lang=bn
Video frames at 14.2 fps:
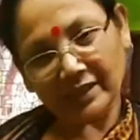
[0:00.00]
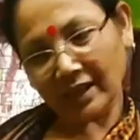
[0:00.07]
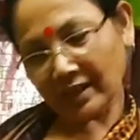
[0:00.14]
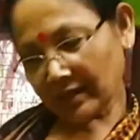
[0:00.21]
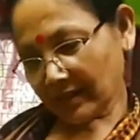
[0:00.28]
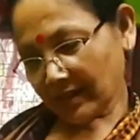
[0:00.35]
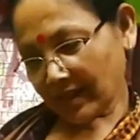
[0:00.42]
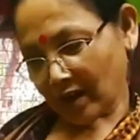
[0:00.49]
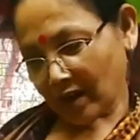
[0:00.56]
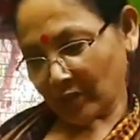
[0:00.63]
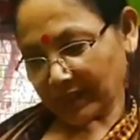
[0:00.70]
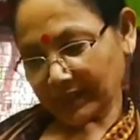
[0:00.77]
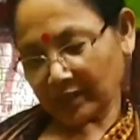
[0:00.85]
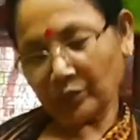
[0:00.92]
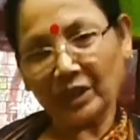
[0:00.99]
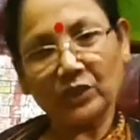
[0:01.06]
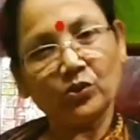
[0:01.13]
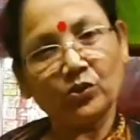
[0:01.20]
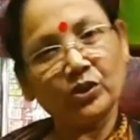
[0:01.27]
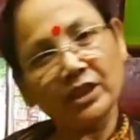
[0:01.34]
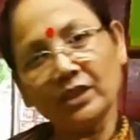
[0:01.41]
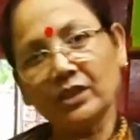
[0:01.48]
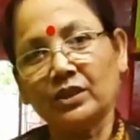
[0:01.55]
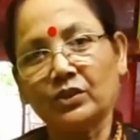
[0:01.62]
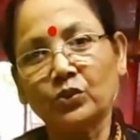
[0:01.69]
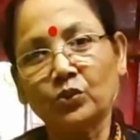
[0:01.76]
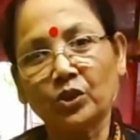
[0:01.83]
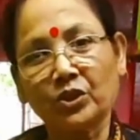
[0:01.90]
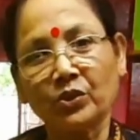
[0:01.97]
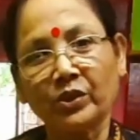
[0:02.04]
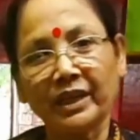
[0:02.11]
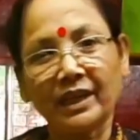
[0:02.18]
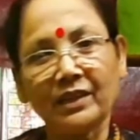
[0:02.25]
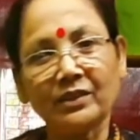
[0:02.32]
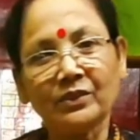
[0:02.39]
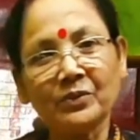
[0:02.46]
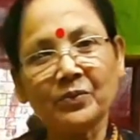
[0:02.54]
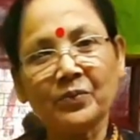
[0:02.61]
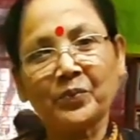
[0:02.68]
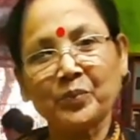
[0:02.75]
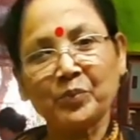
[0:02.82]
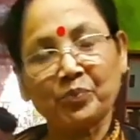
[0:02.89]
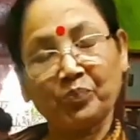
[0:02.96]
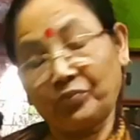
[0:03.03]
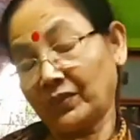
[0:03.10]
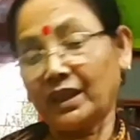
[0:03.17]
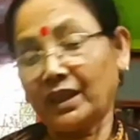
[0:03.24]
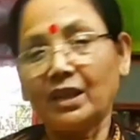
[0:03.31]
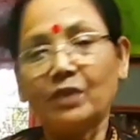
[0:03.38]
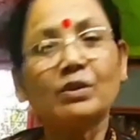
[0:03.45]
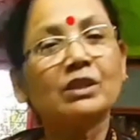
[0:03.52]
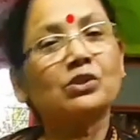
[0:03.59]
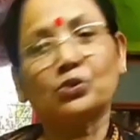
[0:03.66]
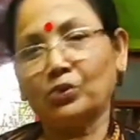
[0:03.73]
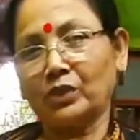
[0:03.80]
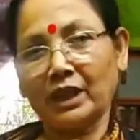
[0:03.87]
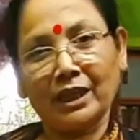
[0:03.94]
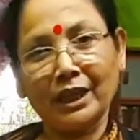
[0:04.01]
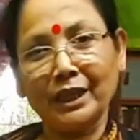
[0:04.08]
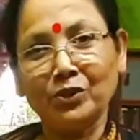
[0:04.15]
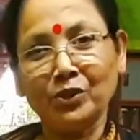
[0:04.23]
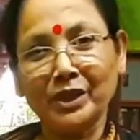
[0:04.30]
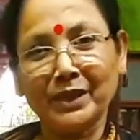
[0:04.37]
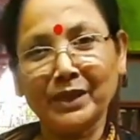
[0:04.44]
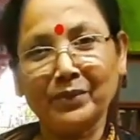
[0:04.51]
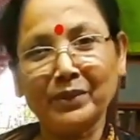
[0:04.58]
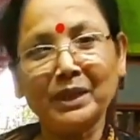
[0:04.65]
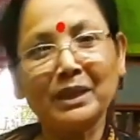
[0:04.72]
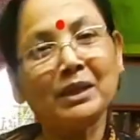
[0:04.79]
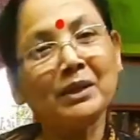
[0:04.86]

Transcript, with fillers: ঝাল আর মাছের পাতুরি দুটোই হয়ে গেল এবার শুধু খেলেই হয়ে যাবে